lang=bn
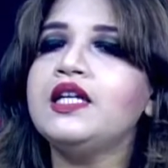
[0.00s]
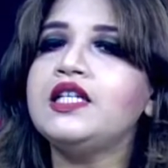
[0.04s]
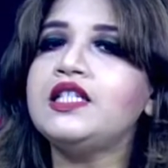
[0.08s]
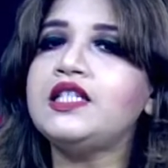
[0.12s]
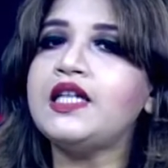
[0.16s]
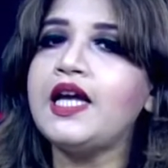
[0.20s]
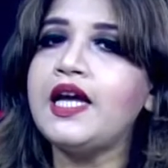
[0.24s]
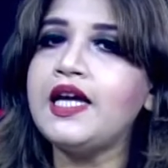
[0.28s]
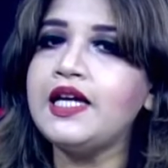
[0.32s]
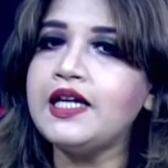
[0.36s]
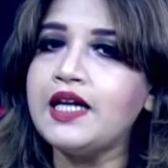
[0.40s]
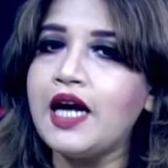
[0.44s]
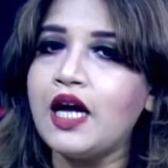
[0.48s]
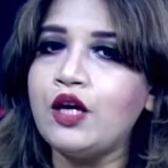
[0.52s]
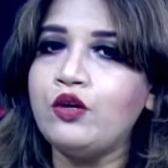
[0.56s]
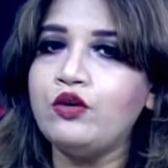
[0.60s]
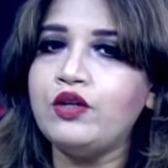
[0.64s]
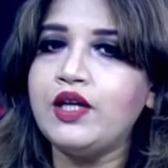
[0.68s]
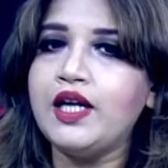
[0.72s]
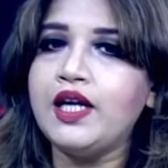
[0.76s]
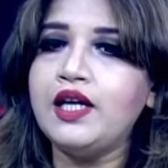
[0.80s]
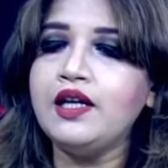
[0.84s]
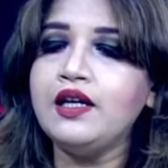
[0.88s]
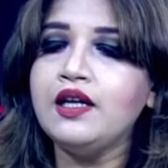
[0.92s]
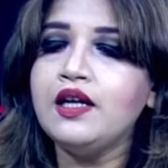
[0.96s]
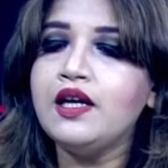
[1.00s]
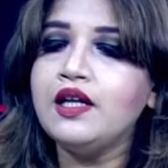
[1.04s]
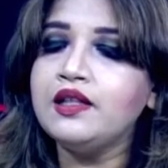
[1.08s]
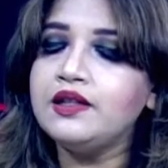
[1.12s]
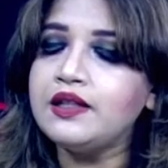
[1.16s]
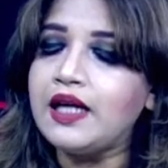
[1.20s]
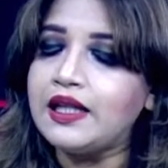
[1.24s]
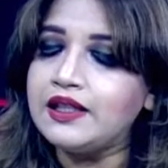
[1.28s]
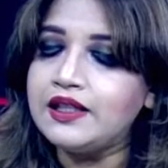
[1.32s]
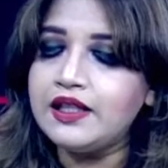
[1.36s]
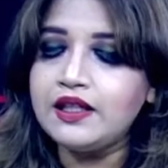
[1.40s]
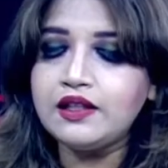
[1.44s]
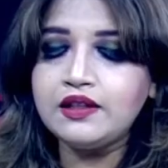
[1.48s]
সেই কারণে
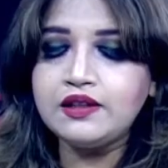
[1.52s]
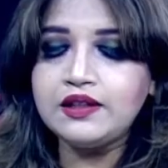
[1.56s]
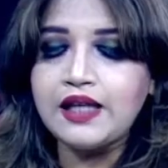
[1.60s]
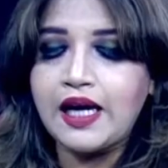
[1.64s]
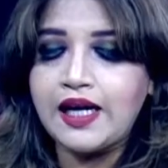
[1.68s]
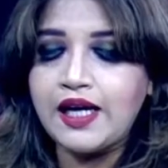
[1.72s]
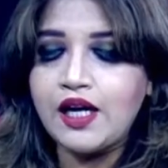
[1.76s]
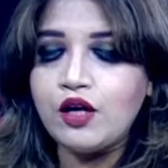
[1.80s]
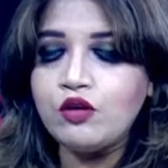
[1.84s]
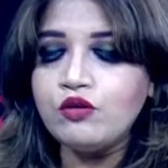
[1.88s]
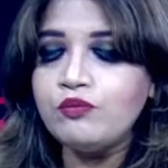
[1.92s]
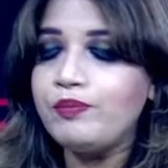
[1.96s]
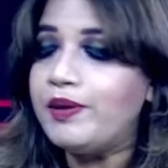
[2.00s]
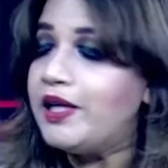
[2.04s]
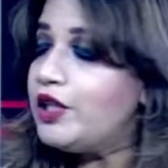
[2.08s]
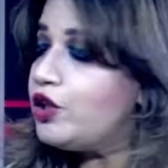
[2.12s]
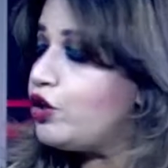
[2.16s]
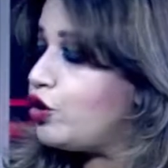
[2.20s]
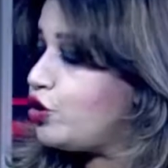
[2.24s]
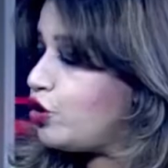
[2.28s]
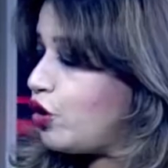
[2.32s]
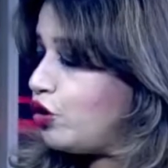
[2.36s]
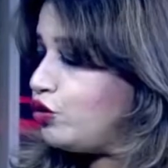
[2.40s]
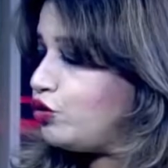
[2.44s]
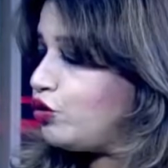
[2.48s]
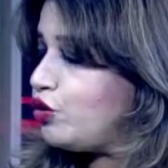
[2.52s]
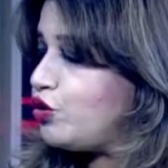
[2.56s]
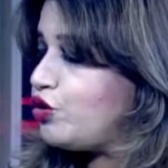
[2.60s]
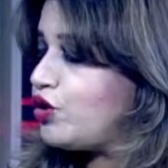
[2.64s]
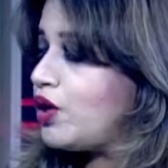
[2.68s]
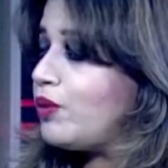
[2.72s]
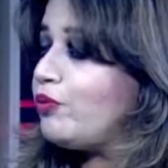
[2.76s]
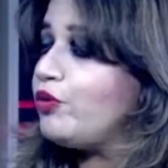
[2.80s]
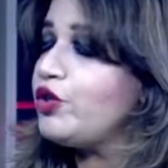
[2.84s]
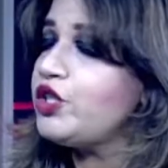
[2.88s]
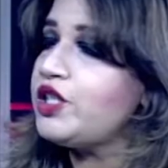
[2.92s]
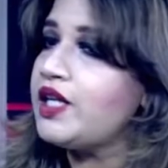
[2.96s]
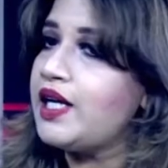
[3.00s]
তাদের তারাও ভীত সন্তুষ্ট
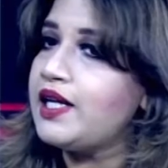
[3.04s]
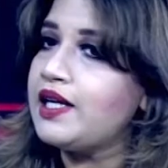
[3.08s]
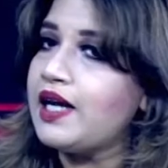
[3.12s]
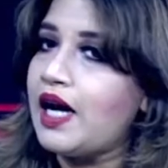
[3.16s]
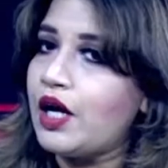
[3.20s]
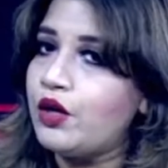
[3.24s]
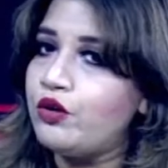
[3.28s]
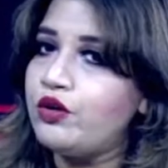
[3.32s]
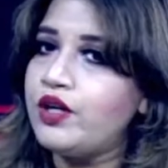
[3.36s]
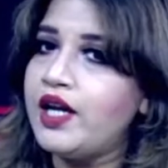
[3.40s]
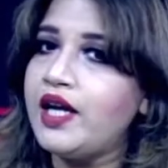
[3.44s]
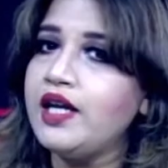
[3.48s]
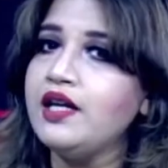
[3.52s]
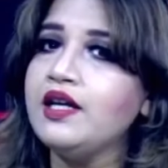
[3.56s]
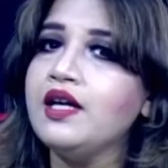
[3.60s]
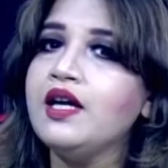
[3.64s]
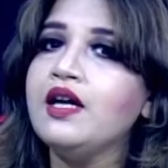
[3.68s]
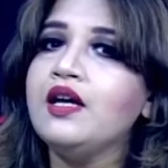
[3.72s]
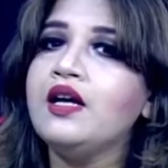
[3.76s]
এবং সেই কারণেই